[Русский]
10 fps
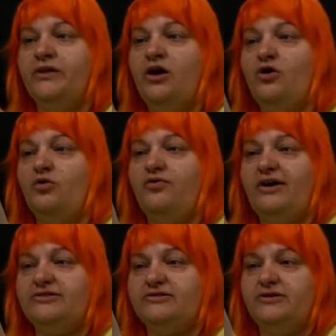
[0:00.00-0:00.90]
у
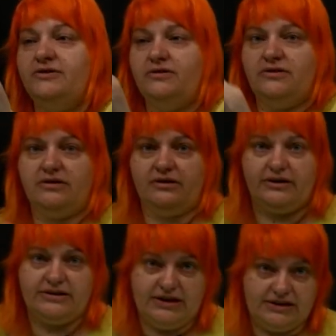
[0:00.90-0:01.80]
вас э,
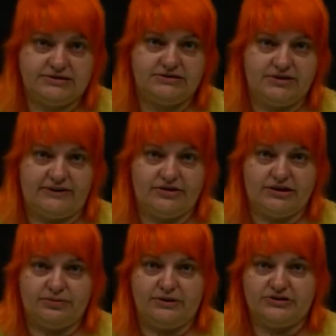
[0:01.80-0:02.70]
есть навыки
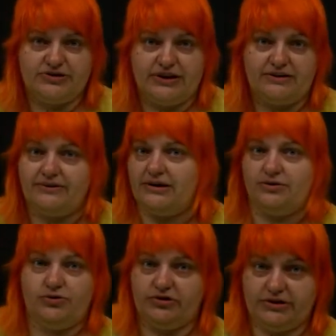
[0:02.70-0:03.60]
администрирования,
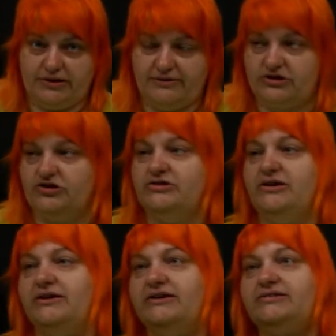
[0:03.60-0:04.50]
но это не ваша
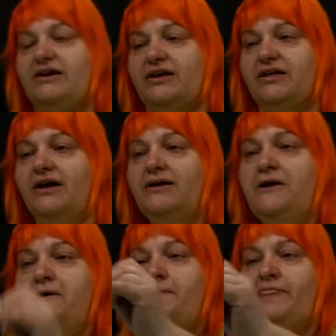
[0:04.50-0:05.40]
сильная сторона.
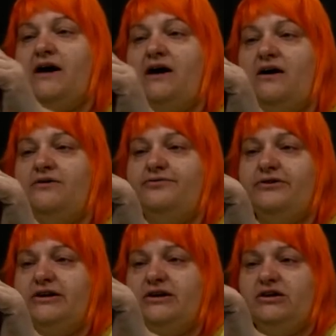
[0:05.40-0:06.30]
А,
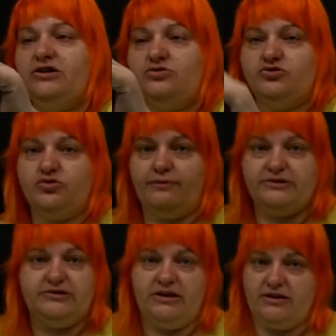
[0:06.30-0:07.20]
вы не то чтобы
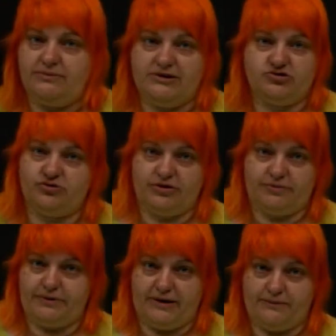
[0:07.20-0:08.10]
сильно большой
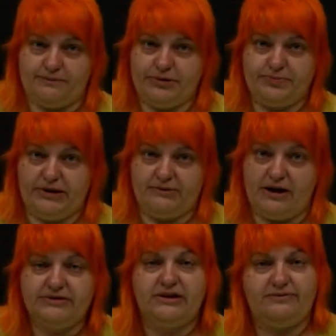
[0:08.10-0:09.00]
прям
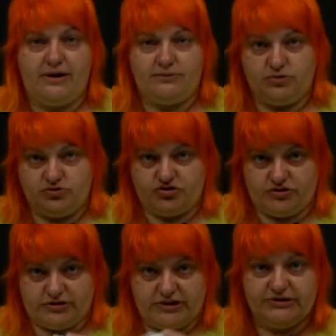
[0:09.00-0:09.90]
предприниматель, вам лучше
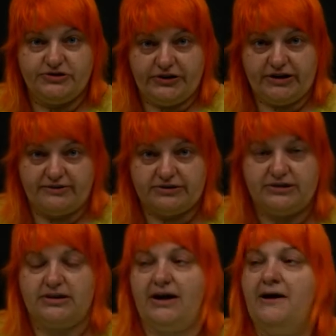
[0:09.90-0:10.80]
сконцентрироваться
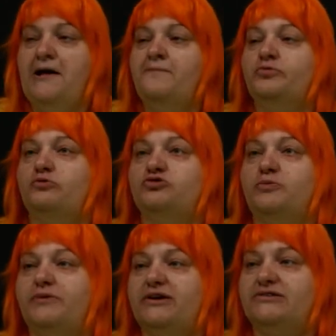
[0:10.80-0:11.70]
на том, что
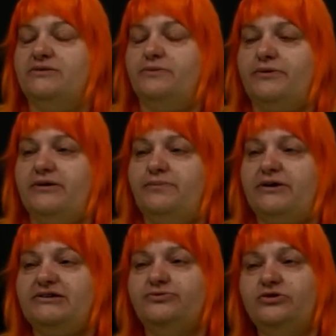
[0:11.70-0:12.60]

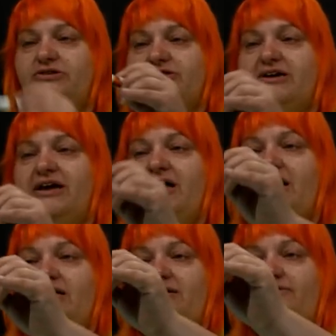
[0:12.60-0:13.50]
производится.
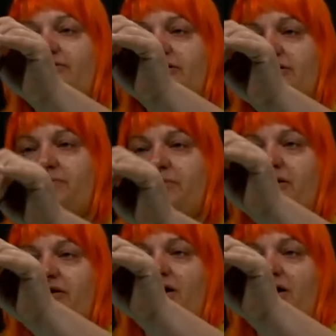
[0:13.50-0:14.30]
И вы, например,